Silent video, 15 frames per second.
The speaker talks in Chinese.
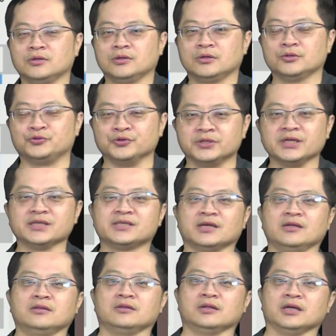许先
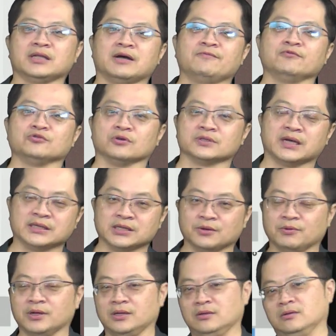生来当副总裁，这
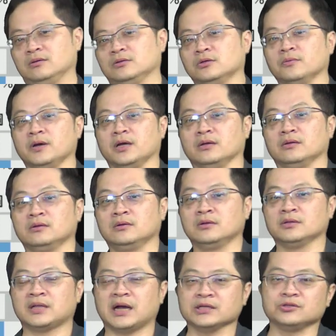位对不对？
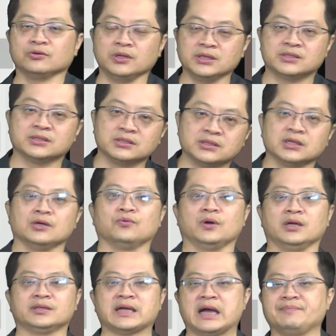他就一直认
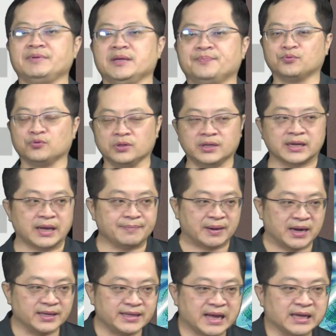为台币应该把
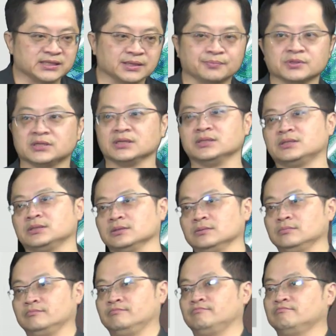它压着不升值，
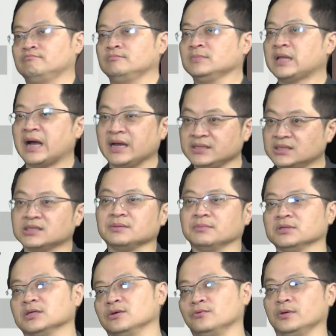他一直这么
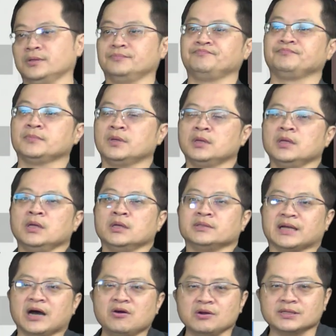认为。
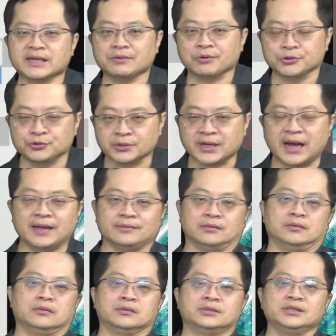然后你再回去看
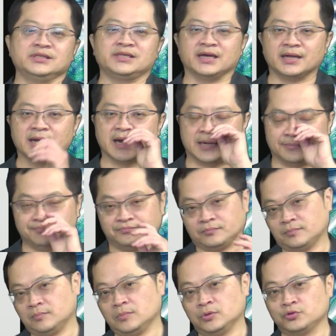之前呐，
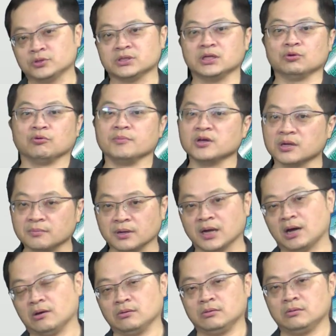说真的我没有那么
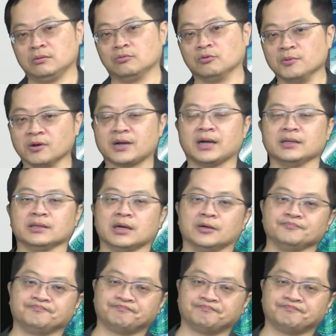老，我没有看到，